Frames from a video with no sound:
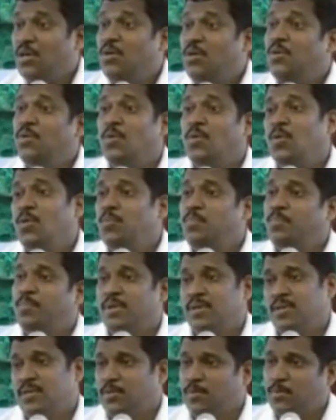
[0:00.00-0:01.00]
கண்ட்ரோல்
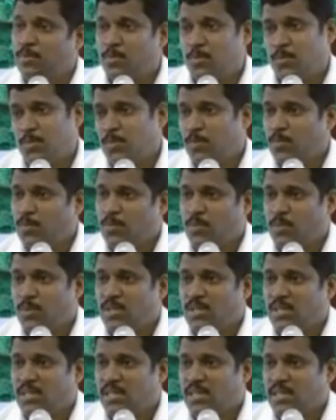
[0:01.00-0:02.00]
பண்ணணும்
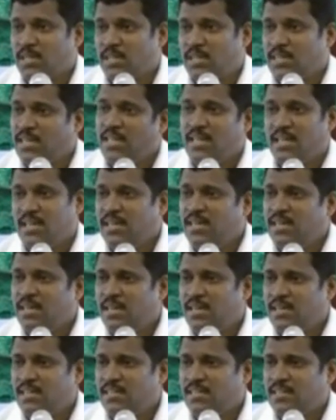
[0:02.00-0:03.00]
நீங்கள்
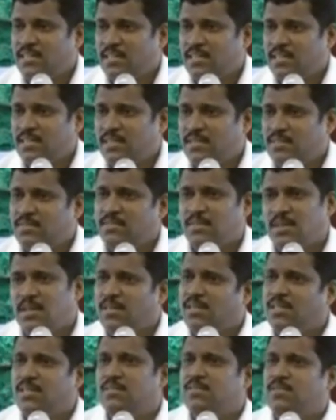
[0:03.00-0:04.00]

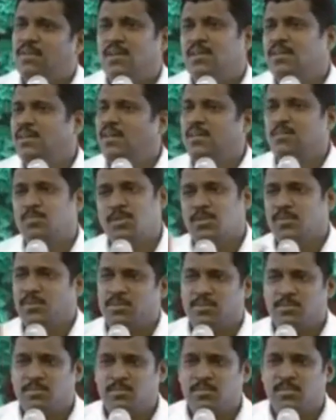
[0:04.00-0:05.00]
வாழ் வாழ்நாள்
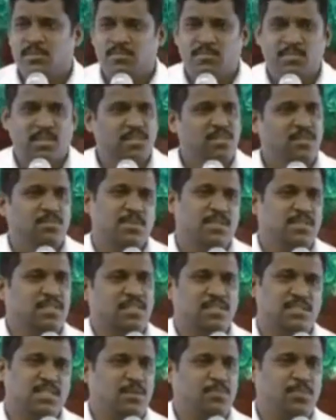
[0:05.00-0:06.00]
முழுவதும் மருந்து
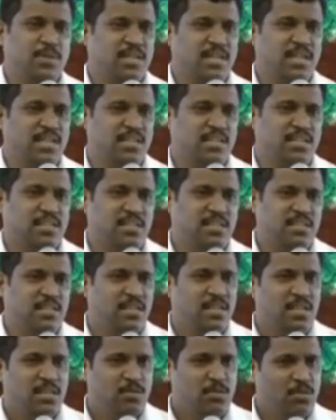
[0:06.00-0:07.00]
மாத்திரை சாப்பிடுங்கன்னு
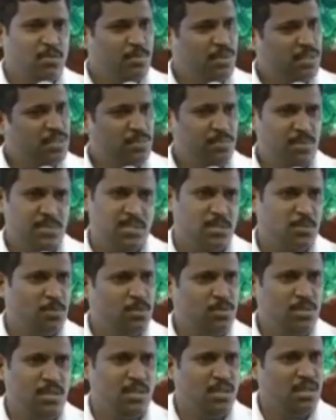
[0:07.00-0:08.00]
ஒரு மருந்து மாத்திரை
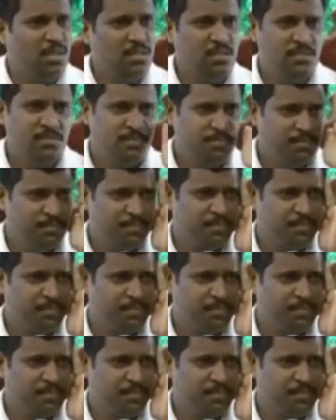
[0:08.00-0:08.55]
கொடுத்தாங்களா